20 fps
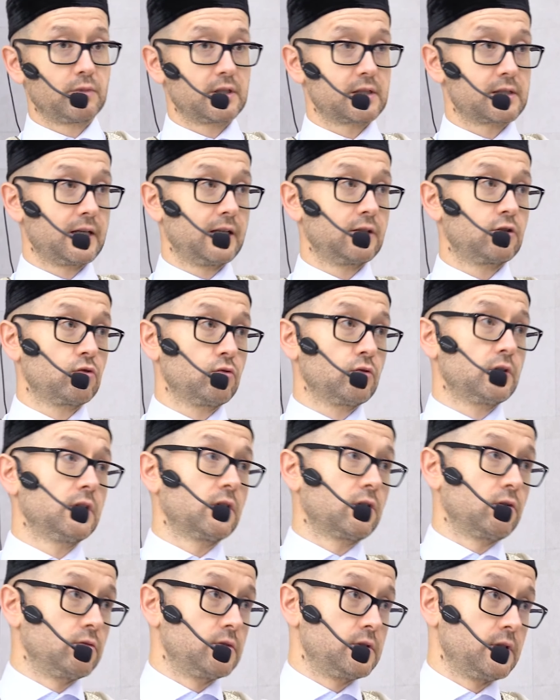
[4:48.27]
места
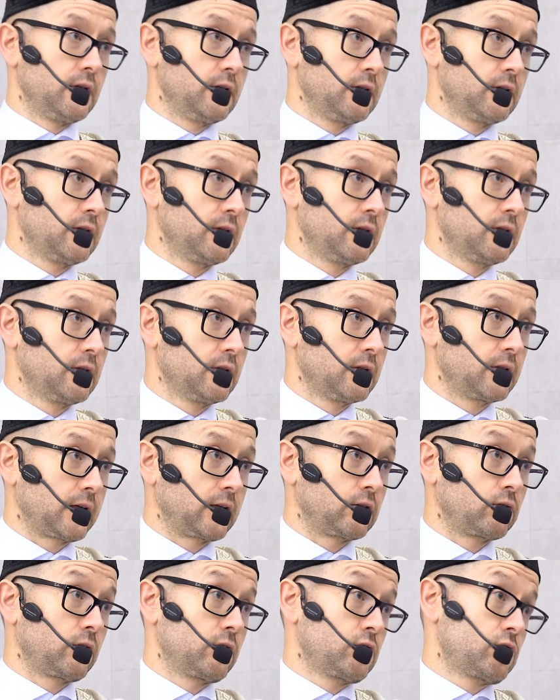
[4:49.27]
других людей,
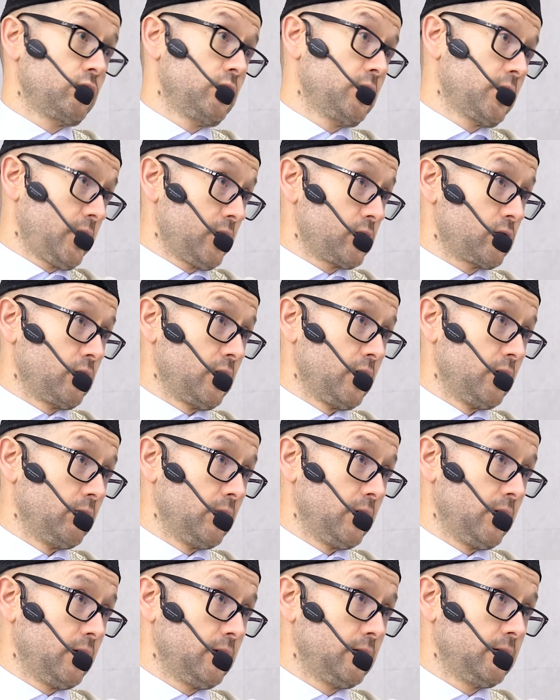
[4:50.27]
которые еще ни разу не
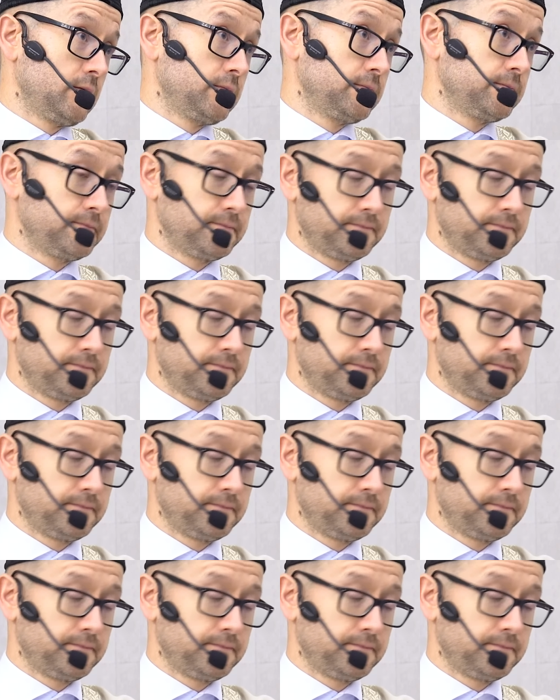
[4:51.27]
были.